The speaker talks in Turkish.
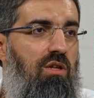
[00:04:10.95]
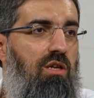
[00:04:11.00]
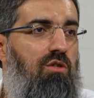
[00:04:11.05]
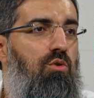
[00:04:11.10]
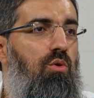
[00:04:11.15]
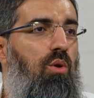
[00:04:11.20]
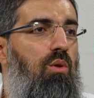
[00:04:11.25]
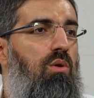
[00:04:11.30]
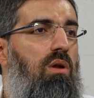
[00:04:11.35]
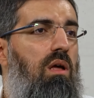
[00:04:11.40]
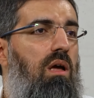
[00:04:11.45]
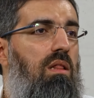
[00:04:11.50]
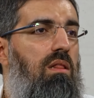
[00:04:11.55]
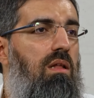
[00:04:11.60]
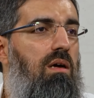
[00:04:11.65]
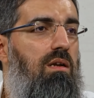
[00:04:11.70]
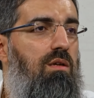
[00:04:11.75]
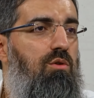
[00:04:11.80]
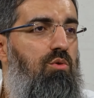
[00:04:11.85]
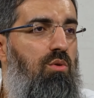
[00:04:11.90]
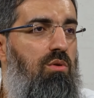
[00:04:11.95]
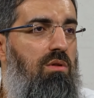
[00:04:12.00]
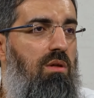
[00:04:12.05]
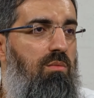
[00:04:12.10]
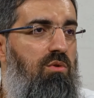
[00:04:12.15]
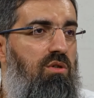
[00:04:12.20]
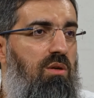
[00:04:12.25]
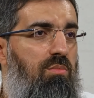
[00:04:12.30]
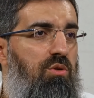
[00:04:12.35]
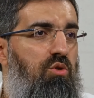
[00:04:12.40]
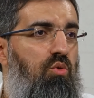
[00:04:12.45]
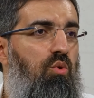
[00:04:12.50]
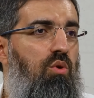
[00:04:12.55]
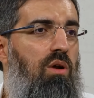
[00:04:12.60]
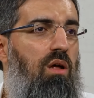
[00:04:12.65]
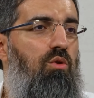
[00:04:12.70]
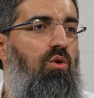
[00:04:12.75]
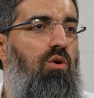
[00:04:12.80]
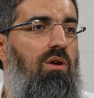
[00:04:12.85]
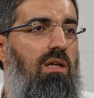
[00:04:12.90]
Nasıl olur ey Allah'ın Resulü demişti. Biz
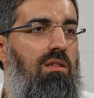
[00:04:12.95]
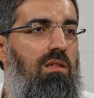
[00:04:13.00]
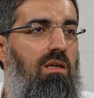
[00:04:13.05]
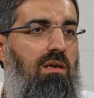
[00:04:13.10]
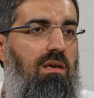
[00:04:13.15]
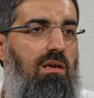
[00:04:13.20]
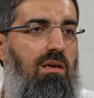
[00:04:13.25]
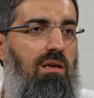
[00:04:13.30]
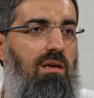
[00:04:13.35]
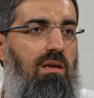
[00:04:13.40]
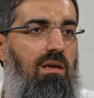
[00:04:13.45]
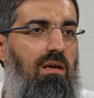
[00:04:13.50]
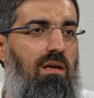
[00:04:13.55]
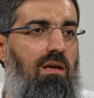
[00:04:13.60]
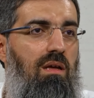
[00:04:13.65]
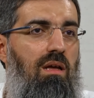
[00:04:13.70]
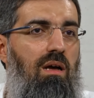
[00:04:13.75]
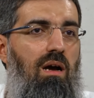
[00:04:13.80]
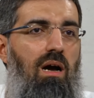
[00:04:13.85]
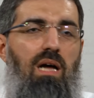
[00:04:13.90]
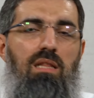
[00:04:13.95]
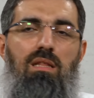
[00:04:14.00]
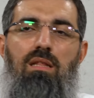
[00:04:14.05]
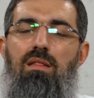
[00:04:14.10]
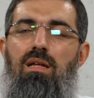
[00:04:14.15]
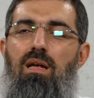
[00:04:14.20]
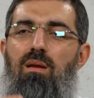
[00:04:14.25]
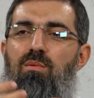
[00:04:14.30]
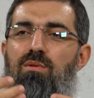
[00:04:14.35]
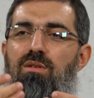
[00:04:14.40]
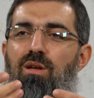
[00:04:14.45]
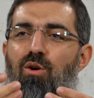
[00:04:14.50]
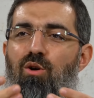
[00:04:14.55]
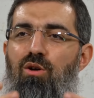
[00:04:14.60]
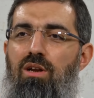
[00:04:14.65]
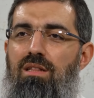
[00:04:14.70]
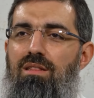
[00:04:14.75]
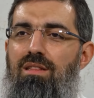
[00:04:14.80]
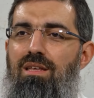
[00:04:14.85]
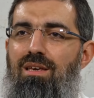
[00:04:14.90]
Kur'an'ı öğrendik. Kadınlarımıza
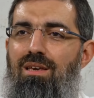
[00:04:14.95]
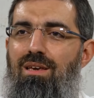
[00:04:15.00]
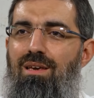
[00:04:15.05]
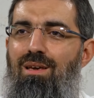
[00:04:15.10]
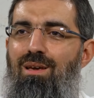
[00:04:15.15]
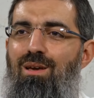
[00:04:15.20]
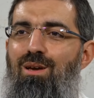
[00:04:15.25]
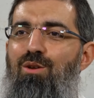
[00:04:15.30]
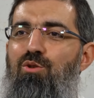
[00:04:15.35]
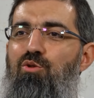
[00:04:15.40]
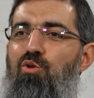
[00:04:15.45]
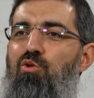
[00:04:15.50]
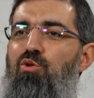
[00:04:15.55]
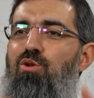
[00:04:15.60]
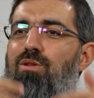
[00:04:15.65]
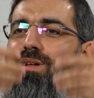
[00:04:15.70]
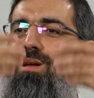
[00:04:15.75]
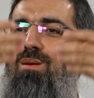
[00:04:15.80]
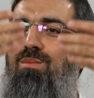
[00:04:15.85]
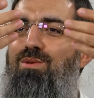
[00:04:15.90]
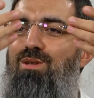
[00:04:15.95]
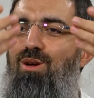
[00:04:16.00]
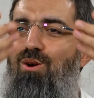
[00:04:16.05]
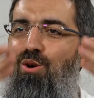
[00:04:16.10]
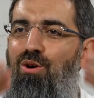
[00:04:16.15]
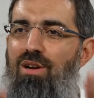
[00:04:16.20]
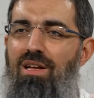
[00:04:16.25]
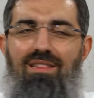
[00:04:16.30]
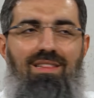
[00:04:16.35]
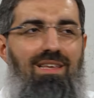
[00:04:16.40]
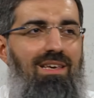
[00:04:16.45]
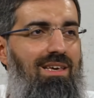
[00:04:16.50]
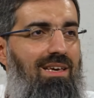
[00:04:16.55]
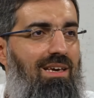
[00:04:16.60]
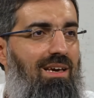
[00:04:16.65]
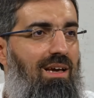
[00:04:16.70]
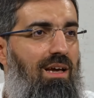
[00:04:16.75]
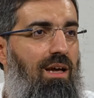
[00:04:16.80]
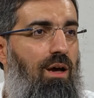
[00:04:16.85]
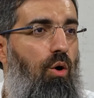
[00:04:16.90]
öğrettik. Çocuklarımıza
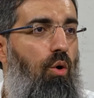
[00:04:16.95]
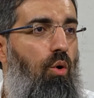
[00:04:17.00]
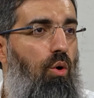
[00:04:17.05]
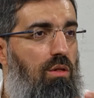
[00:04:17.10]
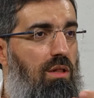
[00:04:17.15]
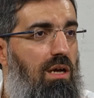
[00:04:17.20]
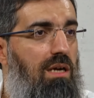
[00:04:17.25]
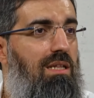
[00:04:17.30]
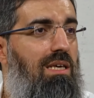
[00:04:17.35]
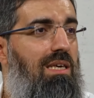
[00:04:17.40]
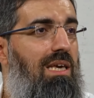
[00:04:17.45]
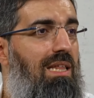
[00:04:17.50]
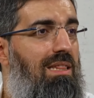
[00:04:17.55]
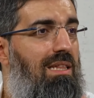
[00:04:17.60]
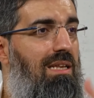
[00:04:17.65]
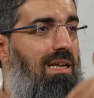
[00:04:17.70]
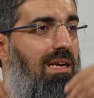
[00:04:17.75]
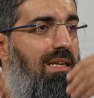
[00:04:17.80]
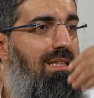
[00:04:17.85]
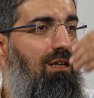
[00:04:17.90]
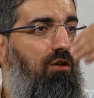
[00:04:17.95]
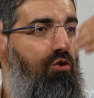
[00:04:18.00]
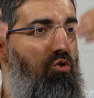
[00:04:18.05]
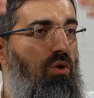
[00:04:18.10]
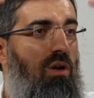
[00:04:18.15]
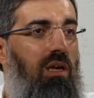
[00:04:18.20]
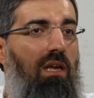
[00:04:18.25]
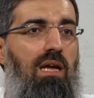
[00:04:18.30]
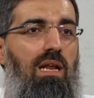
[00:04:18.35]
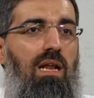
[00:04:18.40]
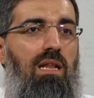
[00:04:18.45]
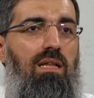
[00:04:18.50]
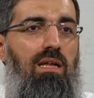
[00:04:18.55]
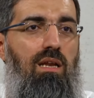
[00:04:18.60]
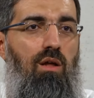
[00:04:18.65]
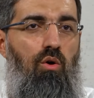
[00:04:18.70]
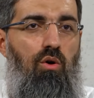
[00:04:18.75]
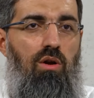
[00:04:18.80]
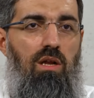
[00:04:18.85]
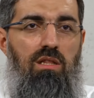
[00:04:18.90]
öğrettik. Onlar da kendilerinden sonra
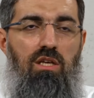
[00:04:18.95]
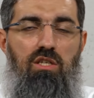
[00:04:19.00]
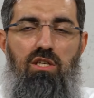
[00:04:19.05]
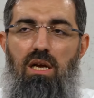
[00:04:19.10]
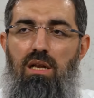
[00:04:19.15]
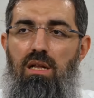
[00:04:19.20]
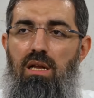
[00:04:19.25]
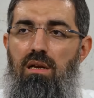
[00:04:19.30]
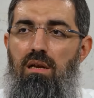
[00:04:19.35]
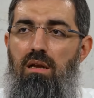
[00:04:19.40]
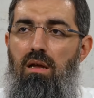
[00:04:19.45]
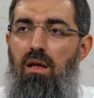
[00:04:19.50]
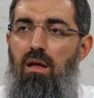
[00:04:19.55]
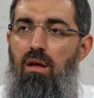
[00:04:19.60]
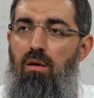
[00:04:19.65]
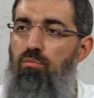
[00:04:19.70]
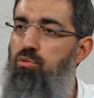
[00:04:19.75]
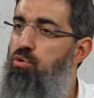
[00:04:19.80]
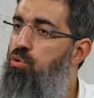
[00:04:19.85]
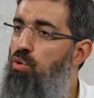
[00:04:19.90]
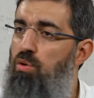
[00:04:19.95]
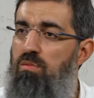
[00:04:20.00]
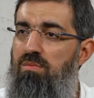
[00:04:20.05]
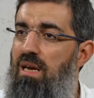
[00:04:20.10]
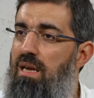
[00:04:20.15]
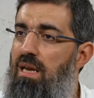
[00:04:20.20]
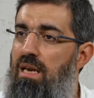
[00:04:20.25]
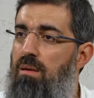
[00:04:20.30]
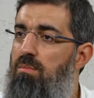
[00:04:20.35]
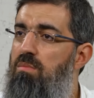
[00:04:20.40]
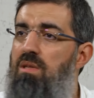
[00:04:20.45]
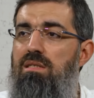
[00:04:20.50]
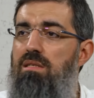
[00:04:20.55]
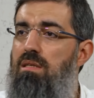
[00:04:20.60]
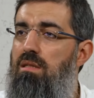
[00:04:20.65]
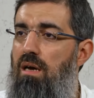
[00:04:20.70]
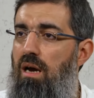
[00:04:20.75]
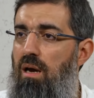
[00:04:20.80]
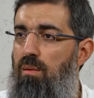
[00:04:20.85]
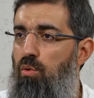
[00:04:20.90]
gelenlere öğretecekler. Bu durumda ilim
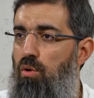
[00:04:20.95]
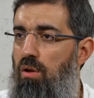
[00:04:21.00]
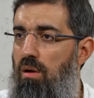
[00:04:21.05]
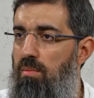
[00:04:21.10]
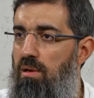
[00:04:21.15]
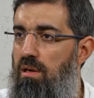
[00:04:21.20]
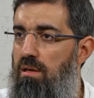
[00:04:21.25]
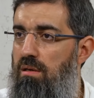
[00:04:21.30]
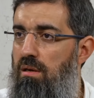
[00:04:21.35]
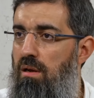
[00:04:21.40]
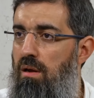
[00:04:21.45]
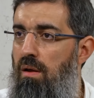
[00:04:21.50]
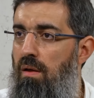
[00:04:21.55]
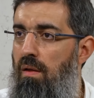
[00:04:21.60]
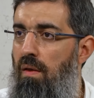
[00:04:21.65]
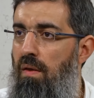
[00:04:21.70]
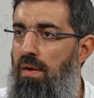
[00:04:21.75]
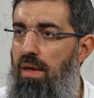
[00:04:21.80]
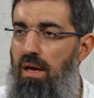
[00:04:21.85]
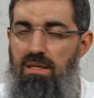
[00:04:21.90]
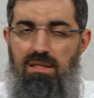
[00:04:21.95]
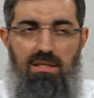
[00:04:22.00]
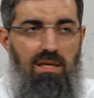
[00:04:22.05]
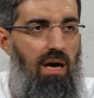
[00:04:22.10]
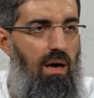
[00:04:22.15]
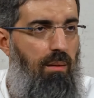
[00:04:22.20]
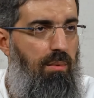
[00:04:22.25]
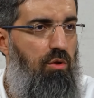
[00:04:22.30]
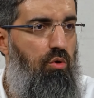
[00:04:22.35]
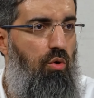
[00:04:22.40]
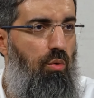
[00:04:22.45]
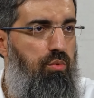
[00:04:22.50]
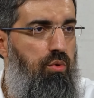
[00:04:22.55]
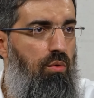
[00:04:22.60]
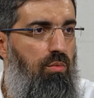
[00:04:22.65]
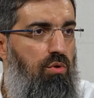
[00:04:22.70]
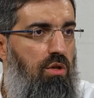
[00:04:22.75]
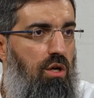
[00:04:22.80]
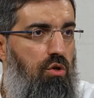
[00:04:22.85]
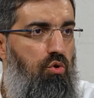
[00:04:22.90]
nasıl kaybolabilir? Yani sahabe
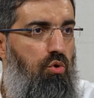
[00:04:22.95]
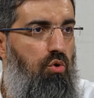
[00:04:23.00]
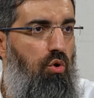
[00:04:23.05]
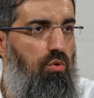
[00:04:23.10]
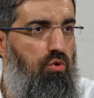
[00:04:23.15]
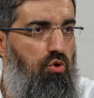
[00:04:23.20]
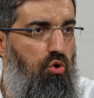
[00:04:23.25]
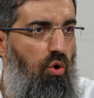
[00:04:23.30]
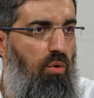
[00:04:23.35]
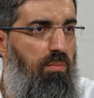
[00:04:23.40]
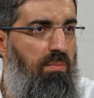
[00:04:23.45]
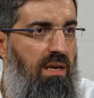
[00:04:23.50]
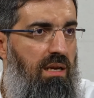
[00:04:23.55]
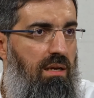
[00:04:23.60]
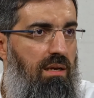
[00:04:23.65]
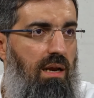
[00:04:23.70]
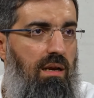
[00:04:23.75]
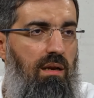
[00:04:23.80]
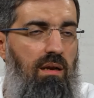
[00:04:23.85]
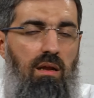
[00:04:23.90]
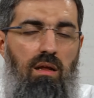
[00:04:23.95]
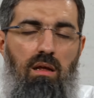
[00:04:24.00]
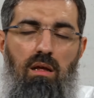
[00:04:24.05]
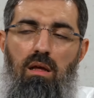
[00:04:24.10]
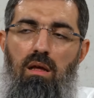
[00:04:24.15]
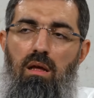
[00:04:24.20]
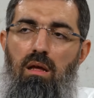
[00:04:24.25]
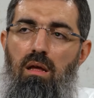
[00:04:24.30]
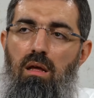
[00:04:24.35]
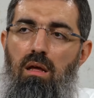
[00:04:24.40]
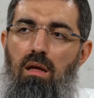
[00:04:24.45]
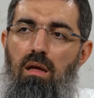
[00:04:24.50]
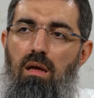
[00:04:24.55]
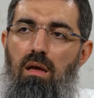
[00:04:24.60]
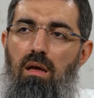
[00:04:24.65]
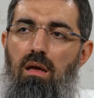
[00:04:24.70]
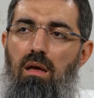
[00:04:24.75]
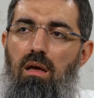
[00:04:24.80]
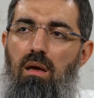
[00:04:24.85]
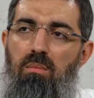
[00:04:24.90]
toplumunda çok, çok bilinen
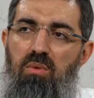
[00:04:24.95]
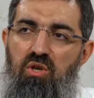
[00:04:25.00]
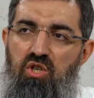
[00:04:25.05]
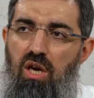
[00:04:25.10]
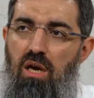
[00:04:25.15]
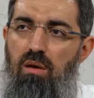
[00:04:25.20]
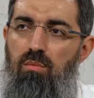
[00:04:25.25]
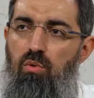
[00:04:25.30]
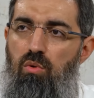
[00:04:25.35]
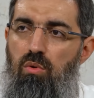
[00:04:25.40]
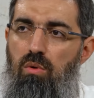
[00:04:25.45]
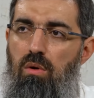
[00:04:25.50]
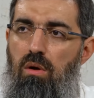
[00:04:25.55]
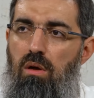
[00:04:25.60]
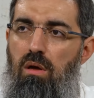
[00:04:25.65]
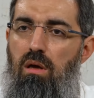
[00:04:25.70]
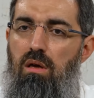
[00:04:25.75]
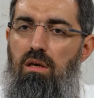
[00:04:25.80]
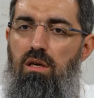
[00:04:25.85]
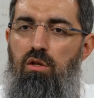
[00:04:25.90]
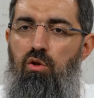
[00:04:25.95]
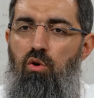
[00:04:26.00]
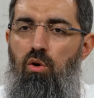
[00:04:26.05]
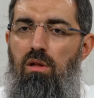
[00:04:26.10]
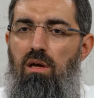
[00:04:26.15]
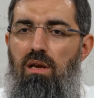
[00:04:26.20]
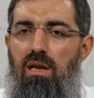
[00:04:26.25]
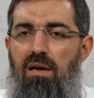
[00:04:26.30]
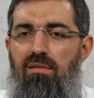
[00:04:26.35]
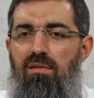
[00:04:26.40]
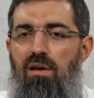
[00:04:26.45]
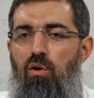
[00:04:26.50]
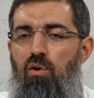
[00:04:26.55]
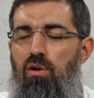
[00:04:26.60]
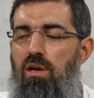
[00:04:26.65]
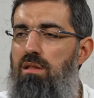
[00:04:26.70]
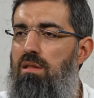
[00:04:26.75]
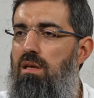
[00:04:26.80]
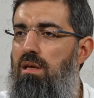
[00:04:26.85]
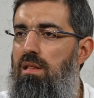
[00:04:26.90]
ee, bir şey bu. Gidiyorlar eve
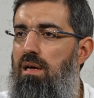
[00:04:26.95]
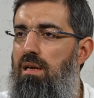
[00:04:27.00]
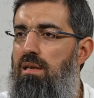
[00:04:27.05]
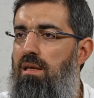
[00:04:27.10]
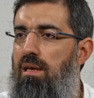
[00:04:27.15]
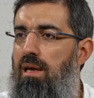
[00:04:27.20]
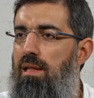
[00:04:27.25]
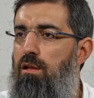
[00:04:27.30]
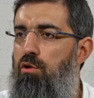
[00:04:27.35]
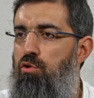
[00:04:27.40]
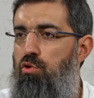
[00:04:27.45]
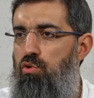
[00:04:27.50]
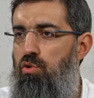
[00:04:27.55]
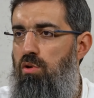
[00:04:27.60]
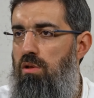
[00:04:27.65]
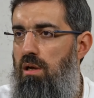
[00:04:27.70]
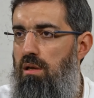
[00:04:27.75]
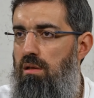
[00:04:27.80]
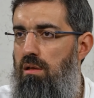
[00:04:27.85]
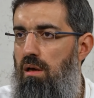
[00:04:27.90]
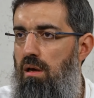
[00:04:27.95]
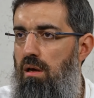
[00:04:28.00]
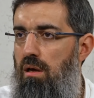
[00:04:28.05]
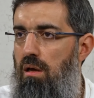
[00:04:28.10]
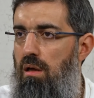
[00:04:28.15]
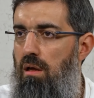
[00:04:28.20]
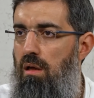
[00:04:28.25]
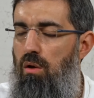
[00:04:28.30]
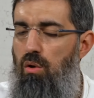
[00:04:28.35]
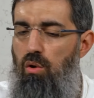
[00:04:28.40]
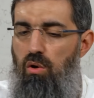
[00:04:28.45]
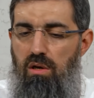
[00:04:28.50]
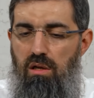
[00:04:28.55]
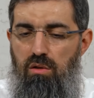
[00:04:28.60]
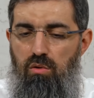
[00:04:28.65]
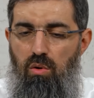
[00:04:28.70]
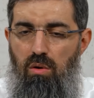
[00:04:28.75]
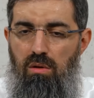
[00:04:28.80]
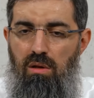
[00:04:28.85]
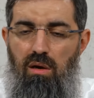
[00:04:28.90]
öğrendiklerini kendi çocuklarına
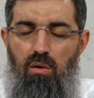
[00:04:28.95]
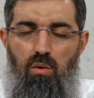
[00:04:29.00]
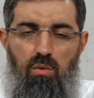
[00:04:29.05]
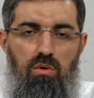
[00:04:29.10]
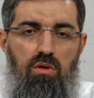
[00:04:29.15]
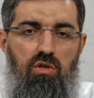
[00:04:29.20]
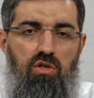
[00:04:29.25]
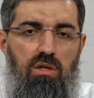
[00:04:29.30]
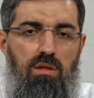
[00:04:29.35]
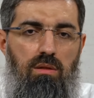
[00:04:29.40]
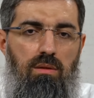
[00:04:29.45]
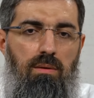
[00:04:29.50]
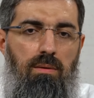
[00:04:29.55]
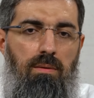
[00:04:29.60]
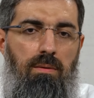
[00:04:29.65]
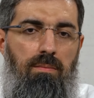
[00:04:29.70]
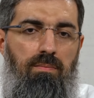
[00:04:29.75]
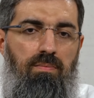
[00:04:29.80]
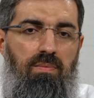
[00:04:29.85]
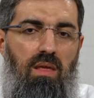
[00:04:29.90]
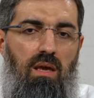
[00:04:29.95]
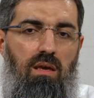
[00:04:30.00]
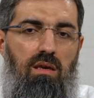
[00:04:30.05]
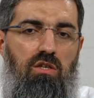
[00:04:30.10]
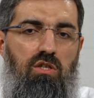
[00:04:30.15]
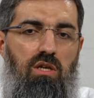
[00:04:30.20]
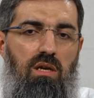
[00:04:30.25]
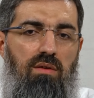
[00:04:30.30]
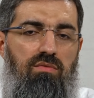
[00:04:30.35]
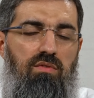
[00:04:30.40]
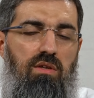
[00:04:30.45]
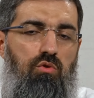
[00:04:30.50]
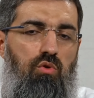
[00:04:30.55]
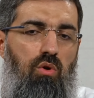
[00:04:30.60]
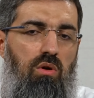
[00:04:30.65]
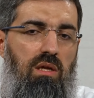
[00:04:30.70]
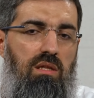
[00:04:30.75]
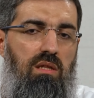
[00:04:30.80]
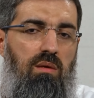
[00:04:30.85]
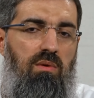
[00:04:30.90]
öğretiyorlar. Onun için geçen hafta
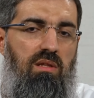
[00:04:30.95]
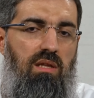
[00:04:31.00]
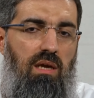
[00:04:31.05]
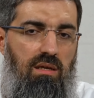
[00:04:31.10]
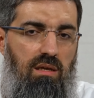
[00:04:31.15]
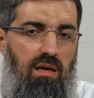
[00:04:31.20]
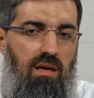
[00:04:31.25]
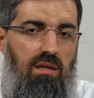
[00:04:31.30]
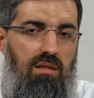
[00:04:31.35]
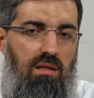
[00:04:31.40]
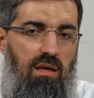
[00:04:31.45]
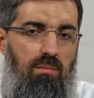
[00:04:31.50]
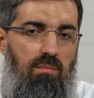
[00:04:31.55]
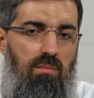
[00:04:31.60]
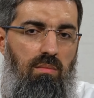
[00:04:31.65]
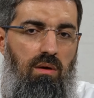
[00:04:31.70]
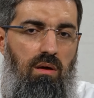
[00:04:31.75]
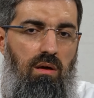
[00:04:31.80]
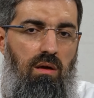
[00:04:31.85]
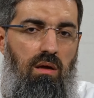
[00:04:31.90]
söylediğimi tekrar edeyim.